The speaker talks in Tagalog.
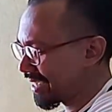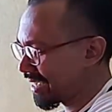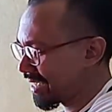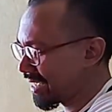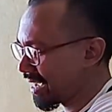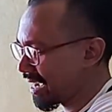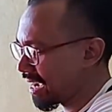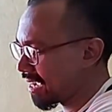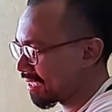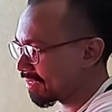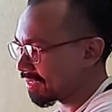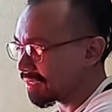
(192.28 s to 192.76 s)

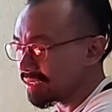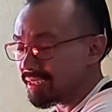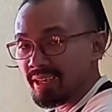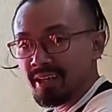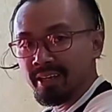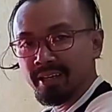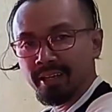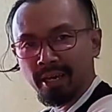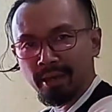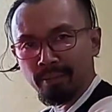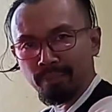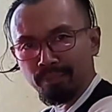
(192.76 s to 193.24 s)
Ayan.
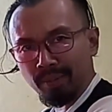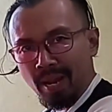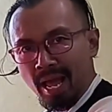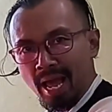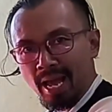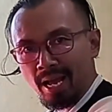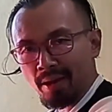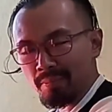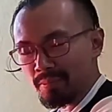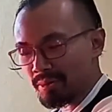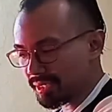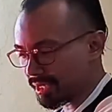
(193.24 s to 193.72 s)
And
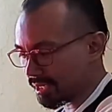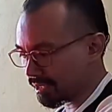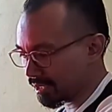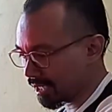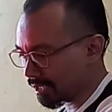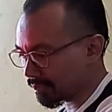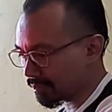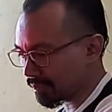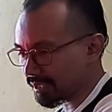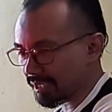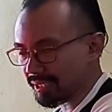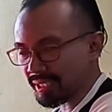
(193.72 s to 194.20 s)
plaka mo,
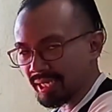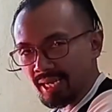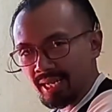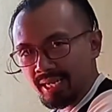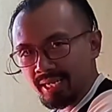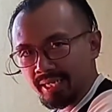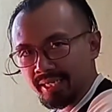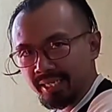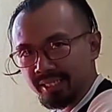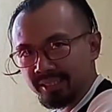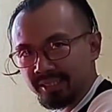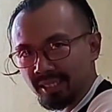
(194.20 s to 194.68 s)
nandito na
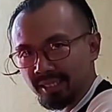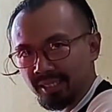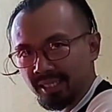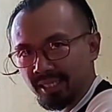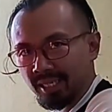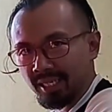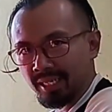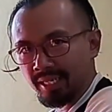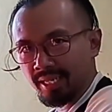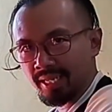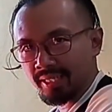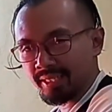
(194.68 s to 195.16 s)
nakalagay sa
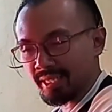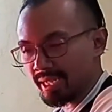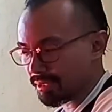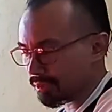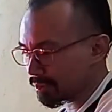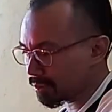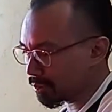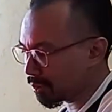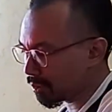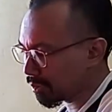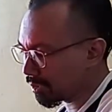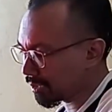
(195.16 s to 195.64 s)
gilid
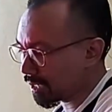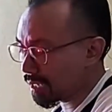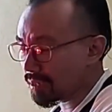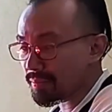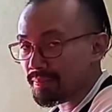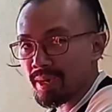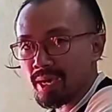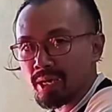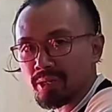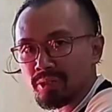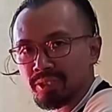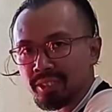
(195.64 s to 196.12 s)
That good
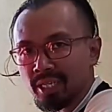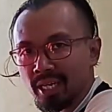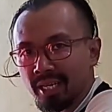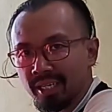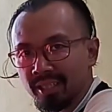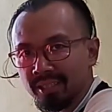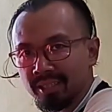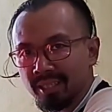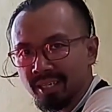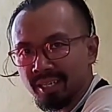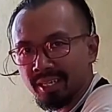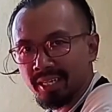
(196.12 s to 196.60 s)
thing meron siyang
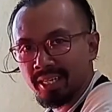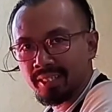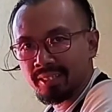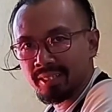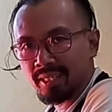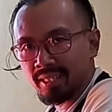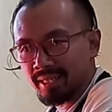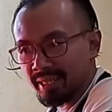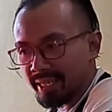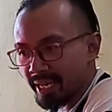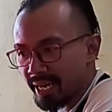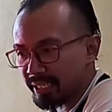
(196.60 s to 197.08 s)

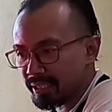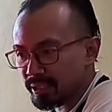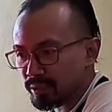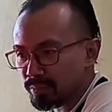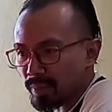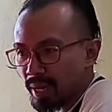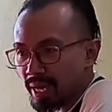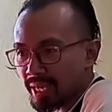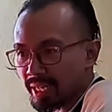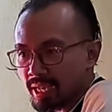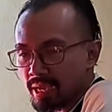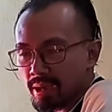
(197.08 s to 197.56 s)
integrated lights
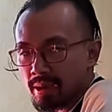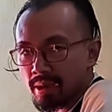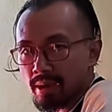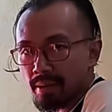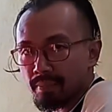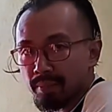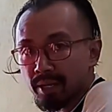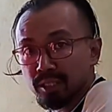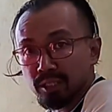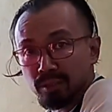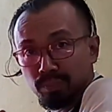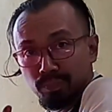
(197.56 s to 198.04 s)

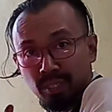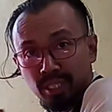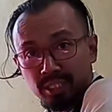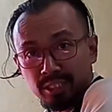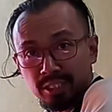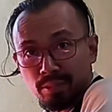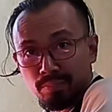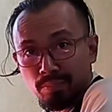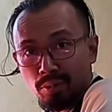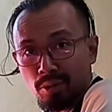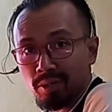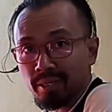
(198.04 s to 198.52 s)
para mas
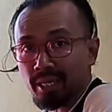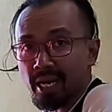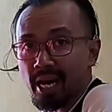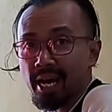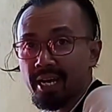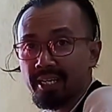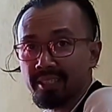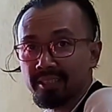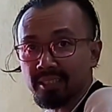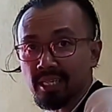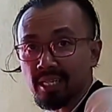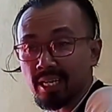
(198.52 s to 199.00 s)
visible
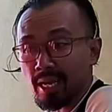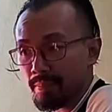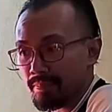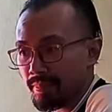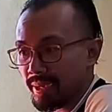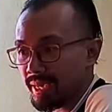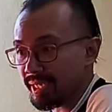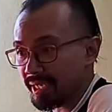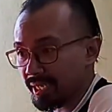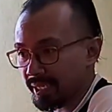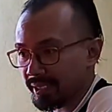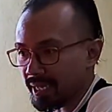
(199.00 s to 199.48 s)
kahit sa
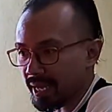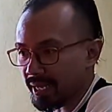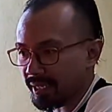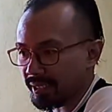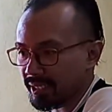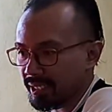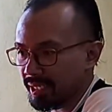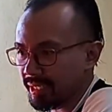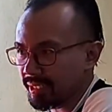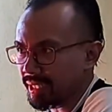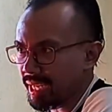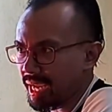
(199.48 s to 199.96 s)
gabi,
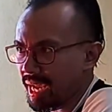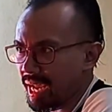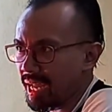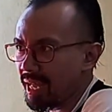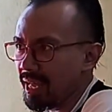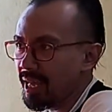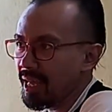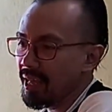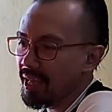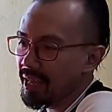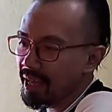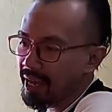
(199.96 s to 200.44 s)
kitang-kita.
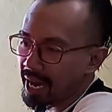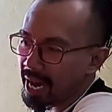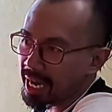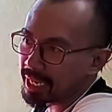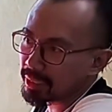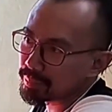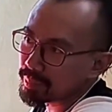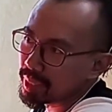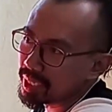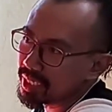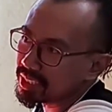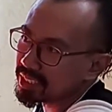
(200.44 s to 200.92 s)

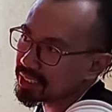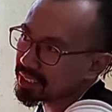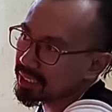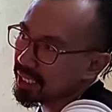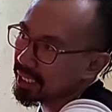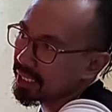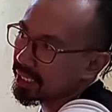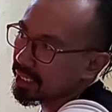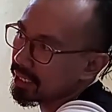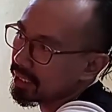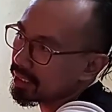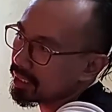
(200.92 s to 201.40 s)
At may
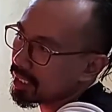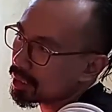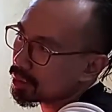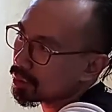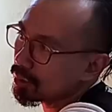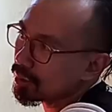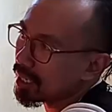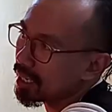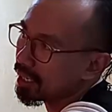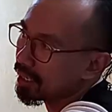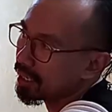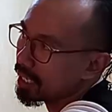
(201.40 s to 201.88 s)
sticker
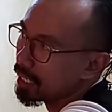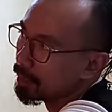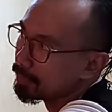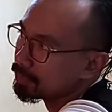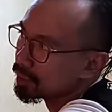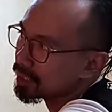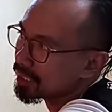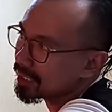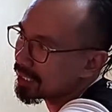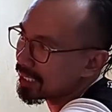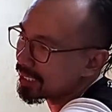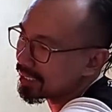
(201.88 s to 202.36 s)
dito ng
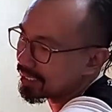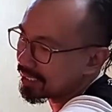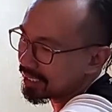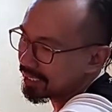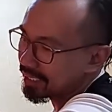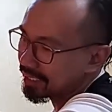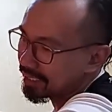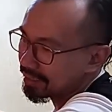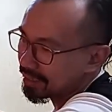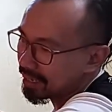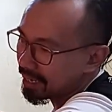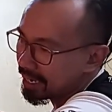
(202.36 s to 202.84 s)
Ape
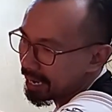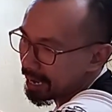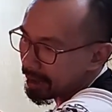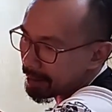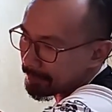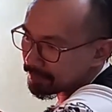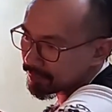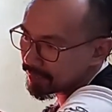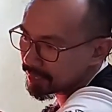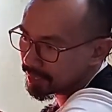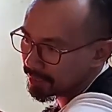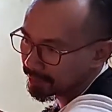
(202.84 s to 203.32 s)
City.
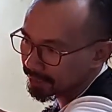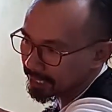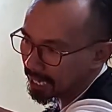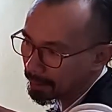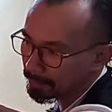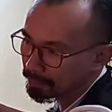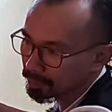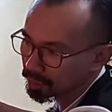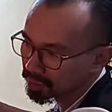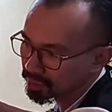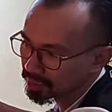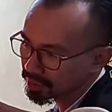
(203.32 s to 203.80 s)
Ayan.
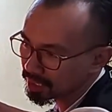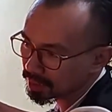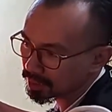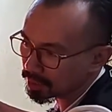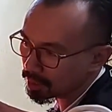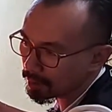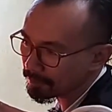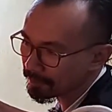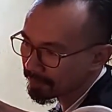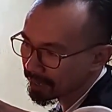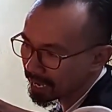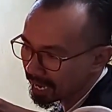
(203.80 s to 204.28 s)
Tapos
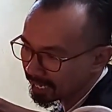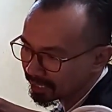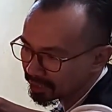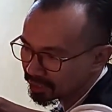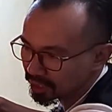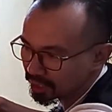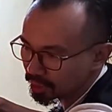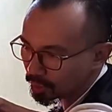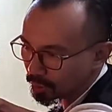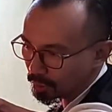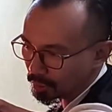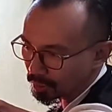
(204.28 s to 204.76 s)
dito,
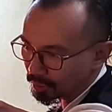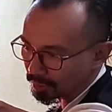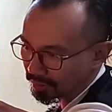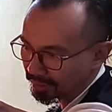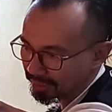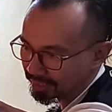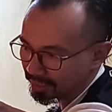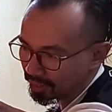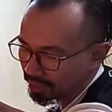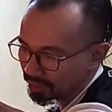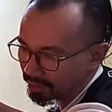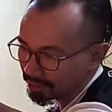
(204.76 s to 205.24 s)
Piaggio,
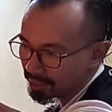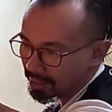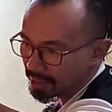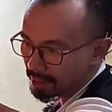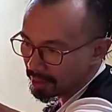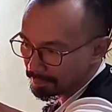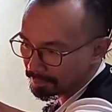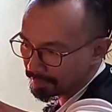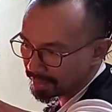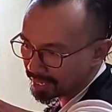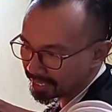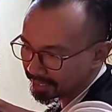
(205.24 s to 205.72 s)
no?
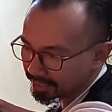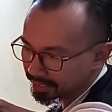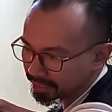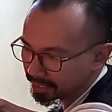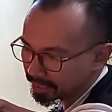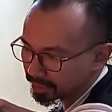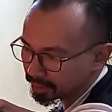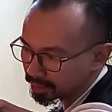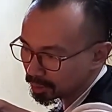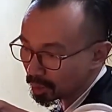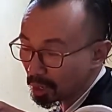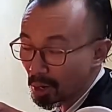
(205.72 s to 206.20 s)

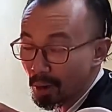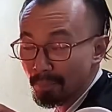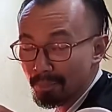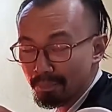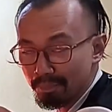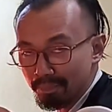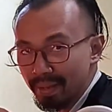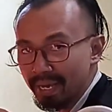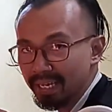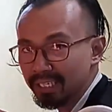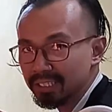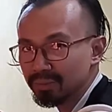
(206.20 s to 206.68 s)
Makers of
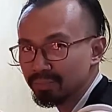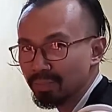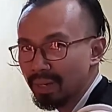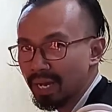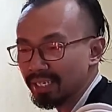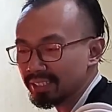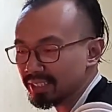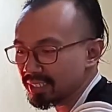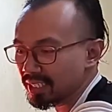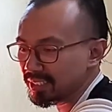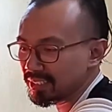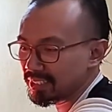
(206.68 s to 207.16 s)

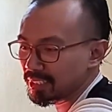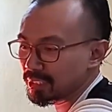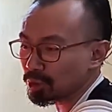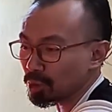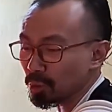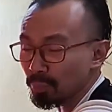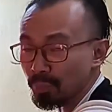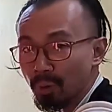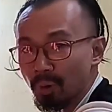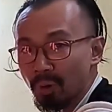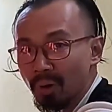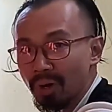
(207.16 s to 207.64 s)
Vespa. Since
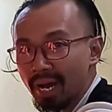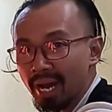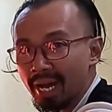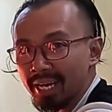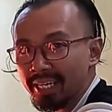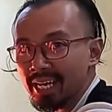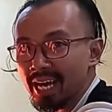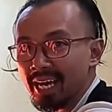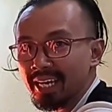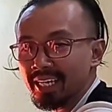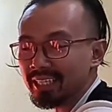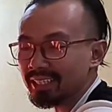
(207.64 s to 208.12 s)
ito po
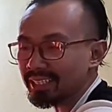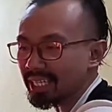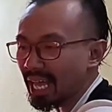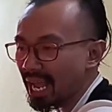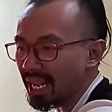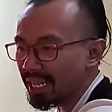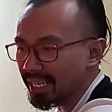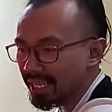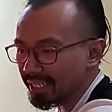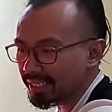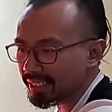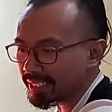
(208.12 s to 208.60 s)
ay uh,
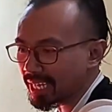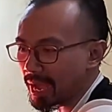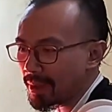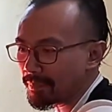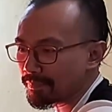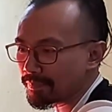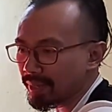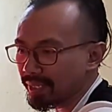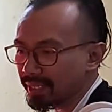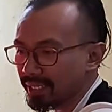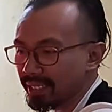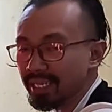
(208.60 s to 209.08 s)
Italian
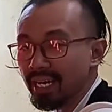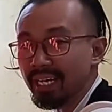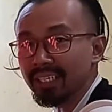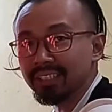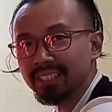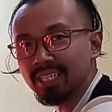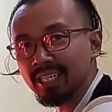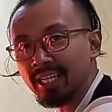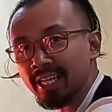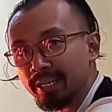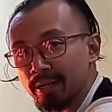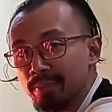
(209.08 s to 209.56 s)
company at
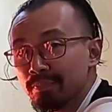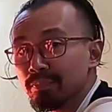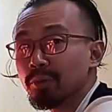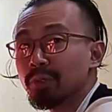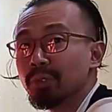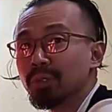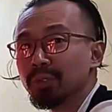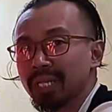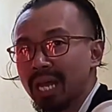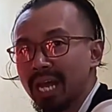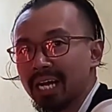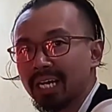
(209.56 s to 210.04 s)
sila rin po
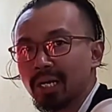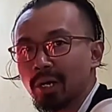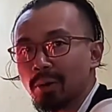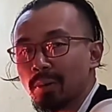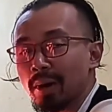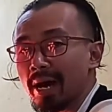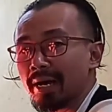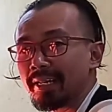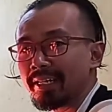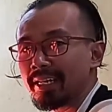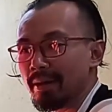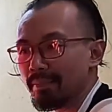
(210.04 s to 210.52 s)
yung
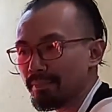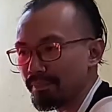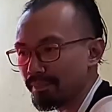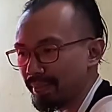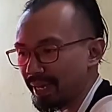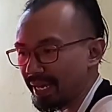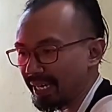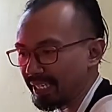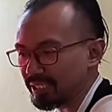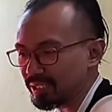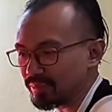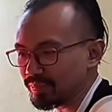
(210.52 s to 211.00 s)
nagawa ng
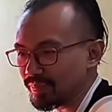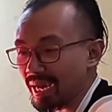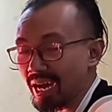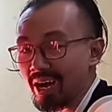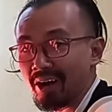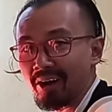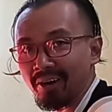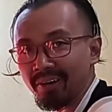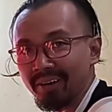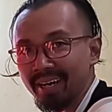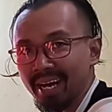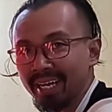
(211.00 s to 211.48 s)
Vespa,
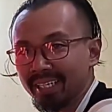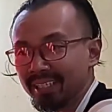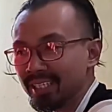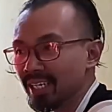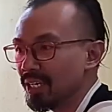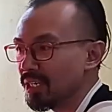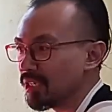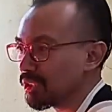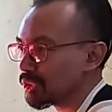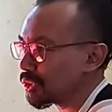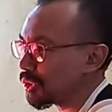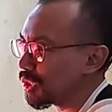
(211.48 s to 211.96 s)
alright?
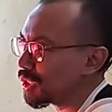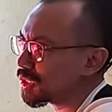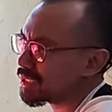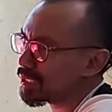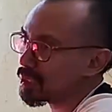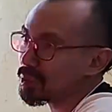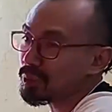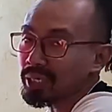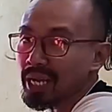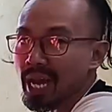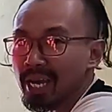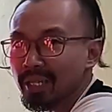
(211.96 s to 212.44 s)
So eh,
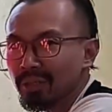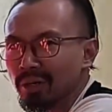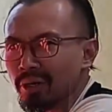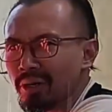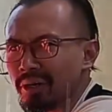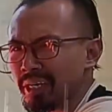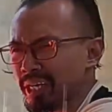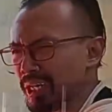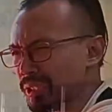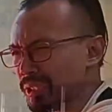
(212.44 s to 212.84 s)
sigurado